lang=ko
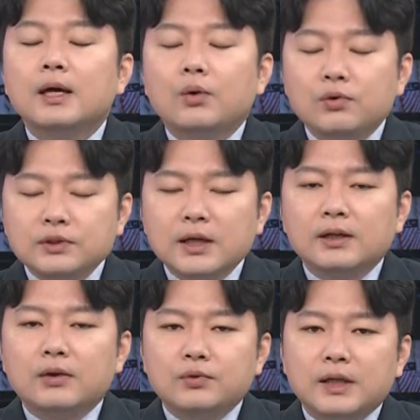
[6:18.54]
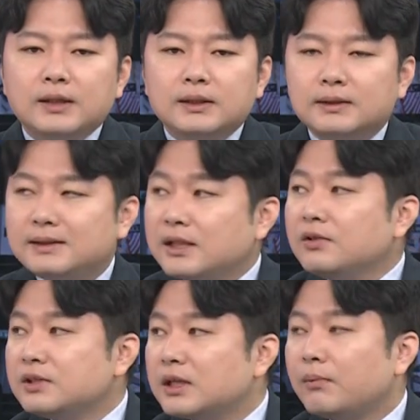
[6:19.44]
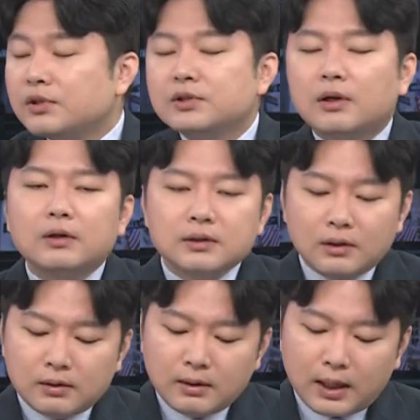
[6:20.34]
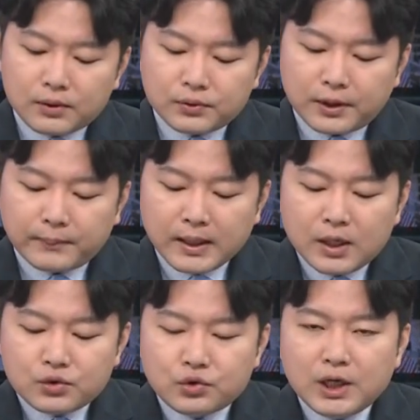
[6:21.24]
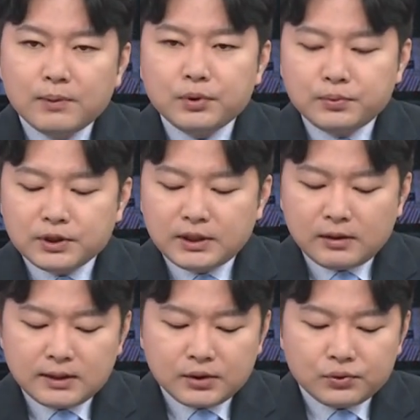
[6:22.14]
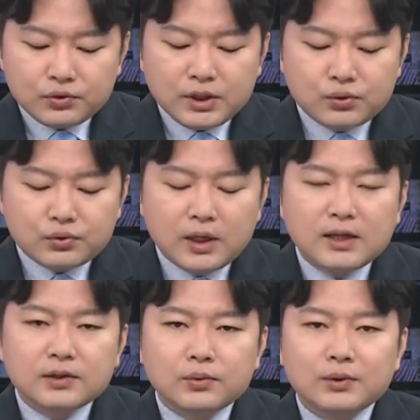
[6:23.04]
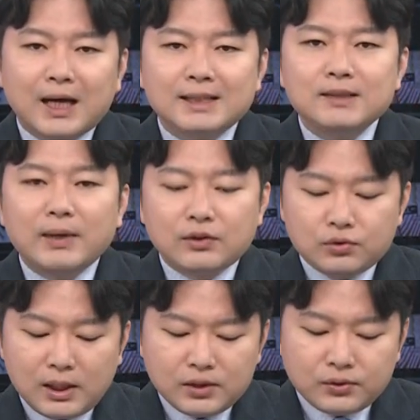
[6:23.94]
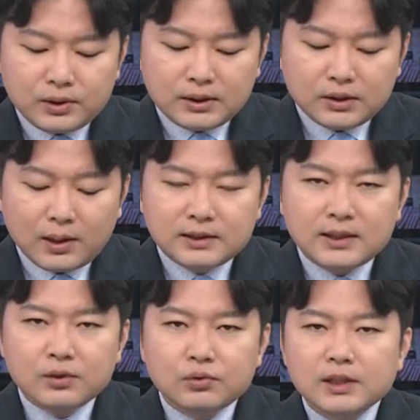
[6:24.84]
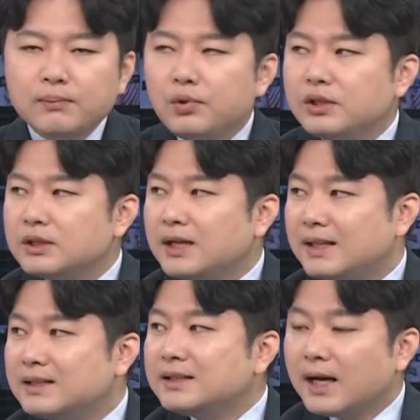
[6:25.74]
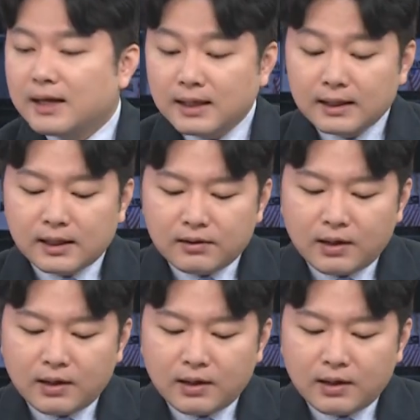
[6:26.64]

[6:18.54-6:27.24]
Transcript: 코스닥 경우에는 2차 선지가 먼저 그럴 것 같고요. 중요한 부분은 현재 수준의 주가에서도 다시 매수할 수 있는 확실한 투자 포인트가 있느냐가 될 것